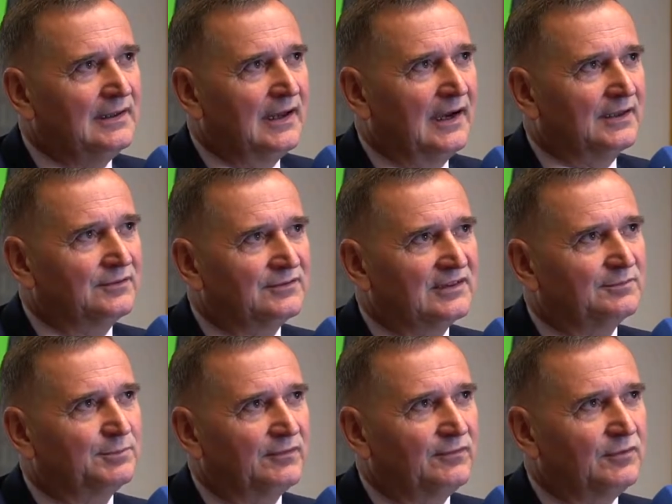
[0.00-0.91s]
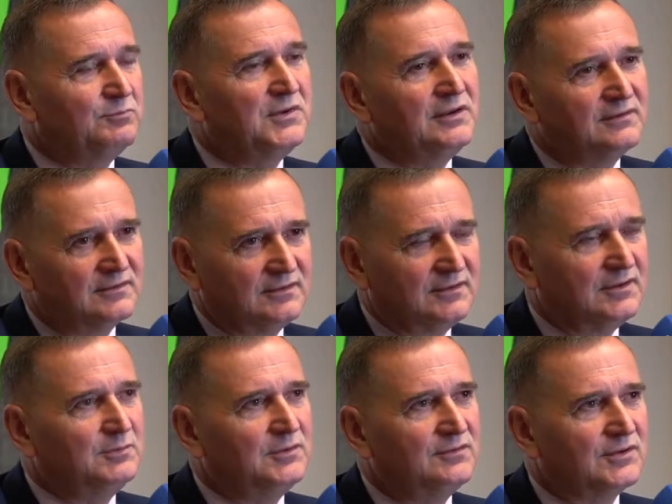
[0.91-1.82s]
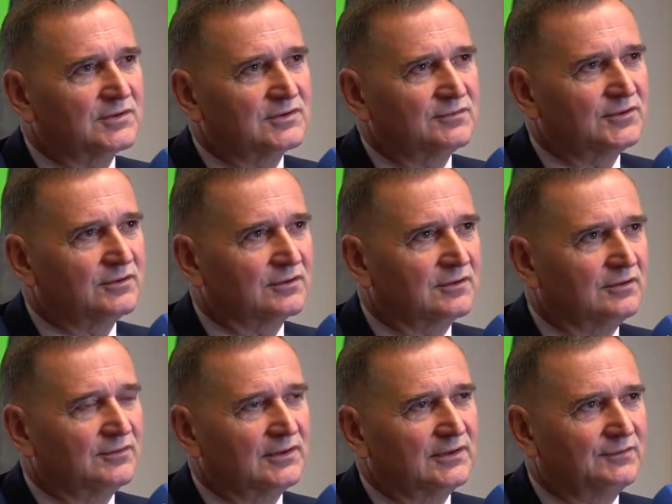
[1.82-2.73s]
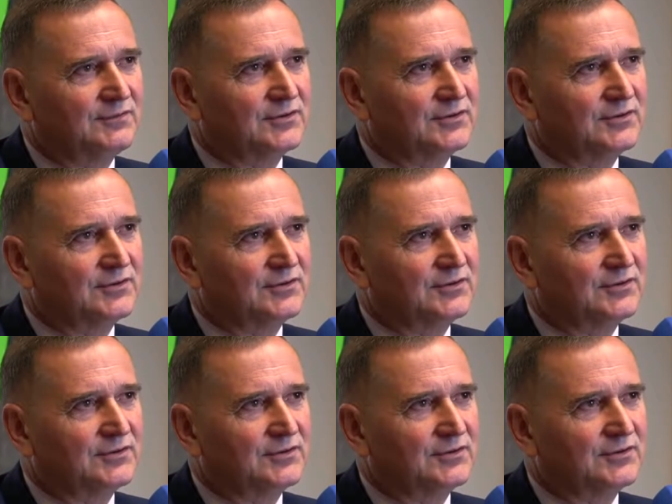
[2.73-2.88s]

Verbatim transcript: a to za sprawą m.in. wieży widokowej na,